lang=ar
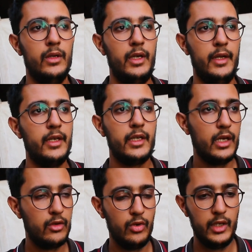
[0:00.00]
يعني كي
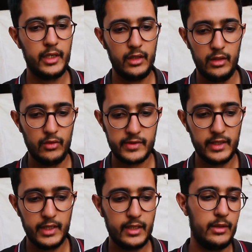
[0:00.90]
غنقول لك
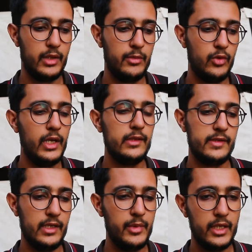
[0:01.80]
وصلني الخبر من واحد
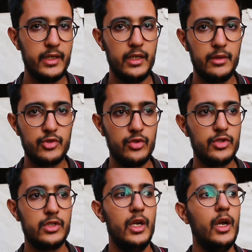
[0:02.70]
الزميل ديالنا
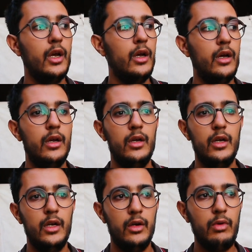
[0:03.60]
بجوج
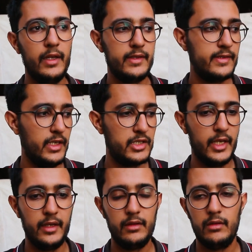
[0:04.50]
آه واحد
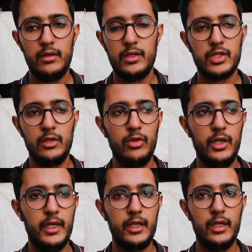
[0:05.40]
الساعتين اش
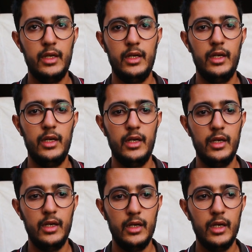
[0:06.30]
غنقول لك
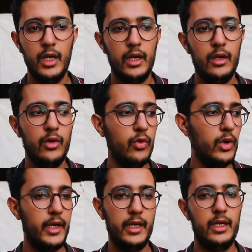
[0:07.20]
آه
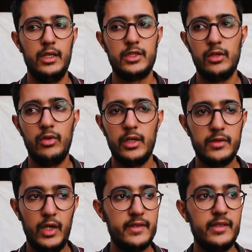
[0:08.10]
هو يا اش نقول
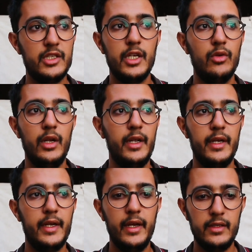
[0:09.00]
لك واحد الساعتين وانايا
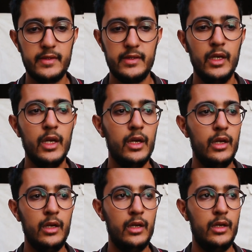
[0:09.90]
جالس
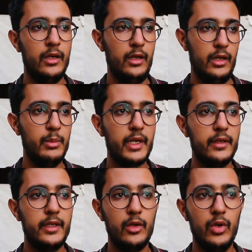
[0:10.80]
آه، ما
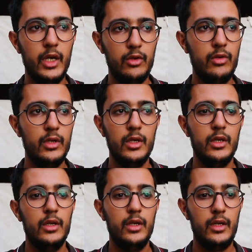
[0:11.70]
كندير والو
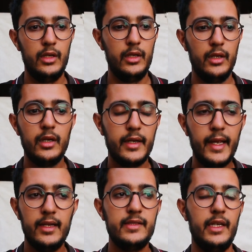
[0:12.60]
آه،
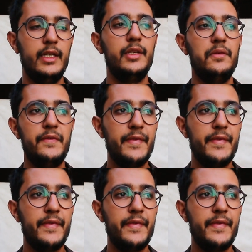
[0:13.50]
جالس يعني